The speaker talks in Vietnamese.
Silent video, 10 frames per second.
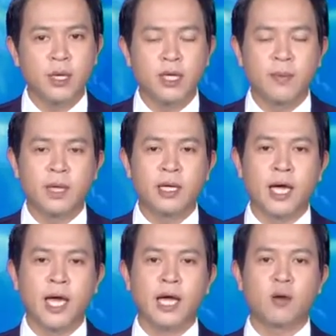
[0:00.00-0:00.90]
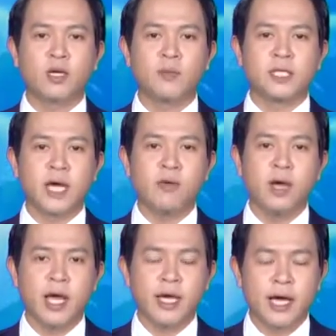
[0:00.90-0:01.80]
nhiệm kỳ
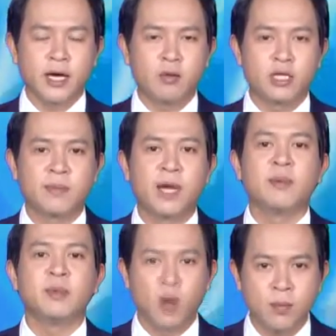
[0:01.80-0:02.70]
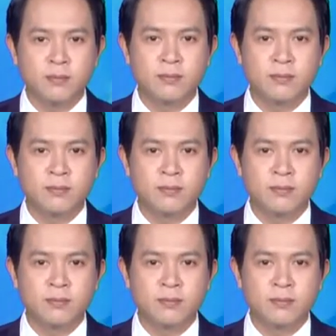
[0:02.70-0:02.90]
2016-2021.